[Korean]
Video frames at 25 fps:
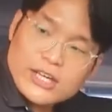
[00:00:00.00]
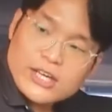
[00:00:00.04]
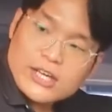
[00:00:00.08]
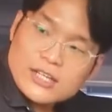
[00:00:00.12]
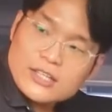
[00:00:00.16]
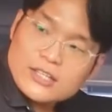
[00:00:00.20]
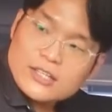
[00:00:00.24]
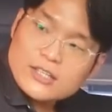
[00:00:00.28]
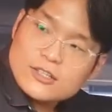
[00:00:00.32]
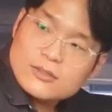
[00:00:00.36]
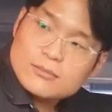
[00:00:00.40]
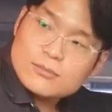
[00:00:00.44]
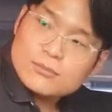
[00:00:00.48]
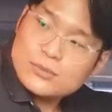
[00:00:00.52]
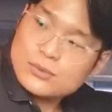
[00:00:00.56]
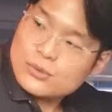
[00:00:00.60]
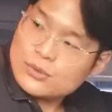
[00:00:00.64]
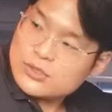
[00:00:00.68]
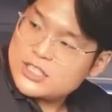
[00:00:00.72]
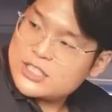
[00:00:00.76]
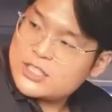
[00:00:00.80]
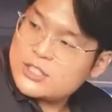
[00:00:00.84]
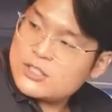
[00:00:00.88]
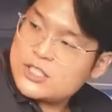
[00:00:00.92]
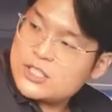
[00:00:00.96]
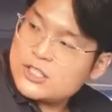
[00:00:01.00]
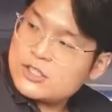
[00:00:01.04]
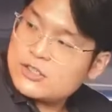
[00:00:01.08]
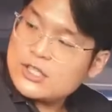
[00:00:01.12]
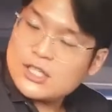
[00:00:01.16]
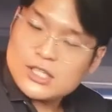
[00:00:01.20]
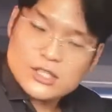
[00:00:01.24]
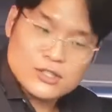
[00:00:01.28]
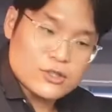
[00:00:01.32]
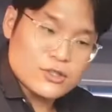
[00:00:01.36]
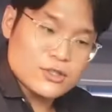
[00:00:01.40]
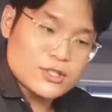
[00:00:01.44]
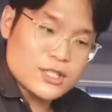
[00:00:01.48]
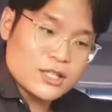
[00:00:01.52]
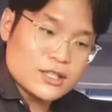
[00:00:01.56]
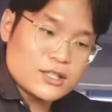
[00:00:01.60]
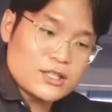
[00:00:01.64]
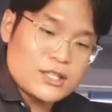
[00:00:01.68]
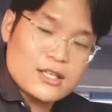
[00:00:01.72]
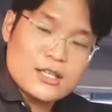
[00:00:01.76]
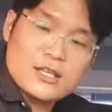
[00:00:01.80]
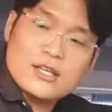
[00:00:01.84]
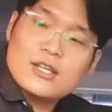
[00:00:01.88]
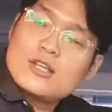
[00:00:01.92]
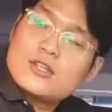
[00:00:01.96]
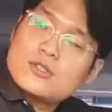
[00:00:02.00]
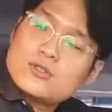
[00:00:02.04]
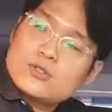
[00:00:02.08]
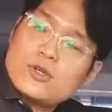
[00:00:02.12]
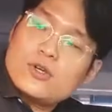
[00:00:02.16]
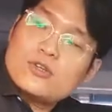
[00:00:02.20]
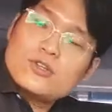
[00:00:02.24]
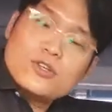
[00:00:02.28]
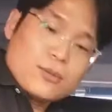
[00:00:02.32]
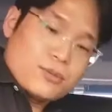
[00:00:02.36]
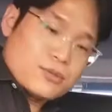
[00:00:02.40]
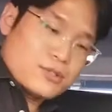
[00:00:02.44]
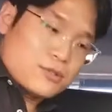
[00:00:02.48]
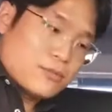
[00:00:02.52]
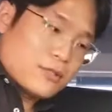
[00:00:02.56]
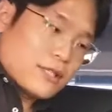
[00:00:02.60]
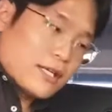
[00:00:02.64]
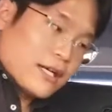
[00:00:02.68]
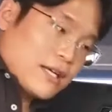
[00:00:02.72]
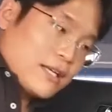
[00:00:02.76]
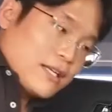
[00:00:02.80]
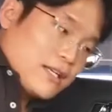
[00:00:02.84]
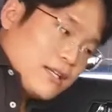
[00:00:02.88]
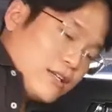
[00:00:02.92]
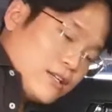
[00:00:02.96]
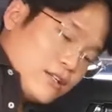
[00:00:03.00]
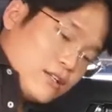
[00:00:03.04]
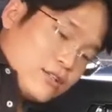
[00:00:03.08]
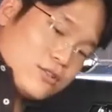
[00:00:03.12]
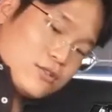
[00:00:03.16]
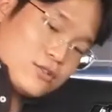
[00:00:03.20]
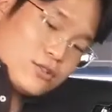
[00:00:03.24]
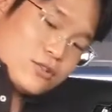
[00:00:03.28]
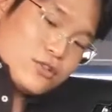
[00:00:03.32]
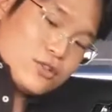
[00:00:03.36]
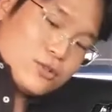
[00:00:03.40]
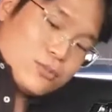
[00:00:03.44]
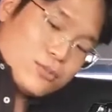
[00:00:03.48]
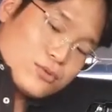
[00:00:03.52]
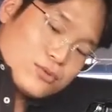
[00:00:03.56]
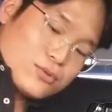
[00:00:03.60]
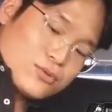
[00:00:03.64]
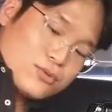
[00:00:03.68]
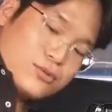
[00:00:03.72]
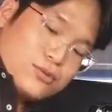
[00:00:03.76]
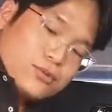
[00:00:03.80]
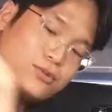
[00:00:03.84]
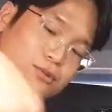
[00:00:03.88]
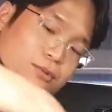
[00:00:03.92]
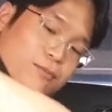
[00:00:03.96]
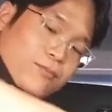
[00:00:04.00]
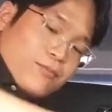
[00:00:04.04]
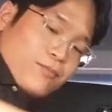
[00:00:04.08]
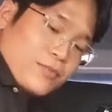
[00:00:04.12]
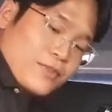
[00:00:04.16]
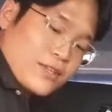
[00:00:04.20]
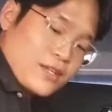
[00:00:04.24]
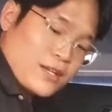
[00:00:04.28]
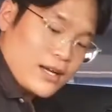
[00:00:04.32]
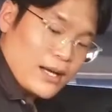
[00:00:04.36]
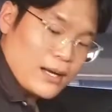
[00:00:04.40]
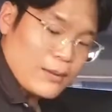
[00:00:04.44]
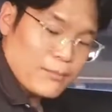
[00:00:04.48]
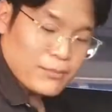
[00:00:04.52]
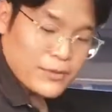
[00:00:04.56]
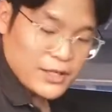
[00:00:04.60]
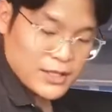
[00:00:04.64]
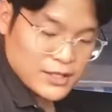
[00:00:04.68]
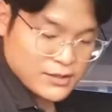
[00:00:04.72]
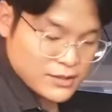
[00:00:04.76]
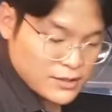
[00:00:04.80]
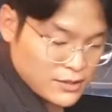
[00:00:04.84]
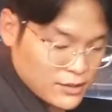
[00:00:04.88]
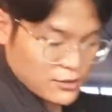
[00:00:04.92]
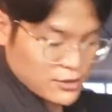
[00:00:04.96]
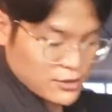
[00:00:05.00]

뭐 찢어지거나 그런 상태 전혀 없습니다. 전혀 없고, 암레스트